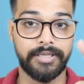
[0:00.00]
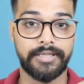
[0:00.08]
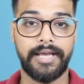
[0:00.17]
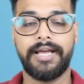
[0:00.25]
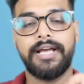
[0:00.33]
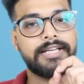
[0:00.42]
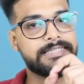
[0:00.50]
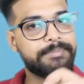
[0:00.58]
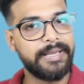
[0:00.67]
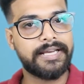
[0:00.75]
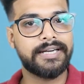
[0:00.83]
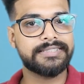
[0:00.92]
मिलता है
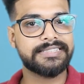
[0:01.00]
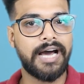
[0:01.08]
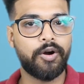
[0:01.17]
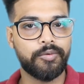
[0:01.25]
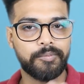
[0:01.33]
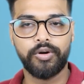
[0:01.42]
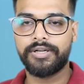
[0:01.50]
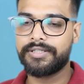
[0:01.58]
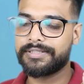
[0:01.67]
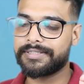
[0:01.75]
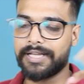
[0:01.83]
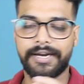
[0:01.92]
स्पीकर्स का
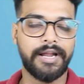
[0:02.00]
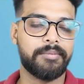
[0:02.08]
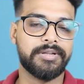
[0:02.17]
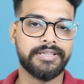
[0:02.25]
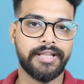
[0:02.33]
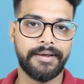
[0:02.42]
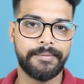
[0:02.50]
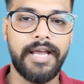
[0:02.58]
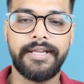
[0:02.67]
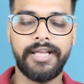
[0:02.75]
आउटपुट तगड़ा मिलता है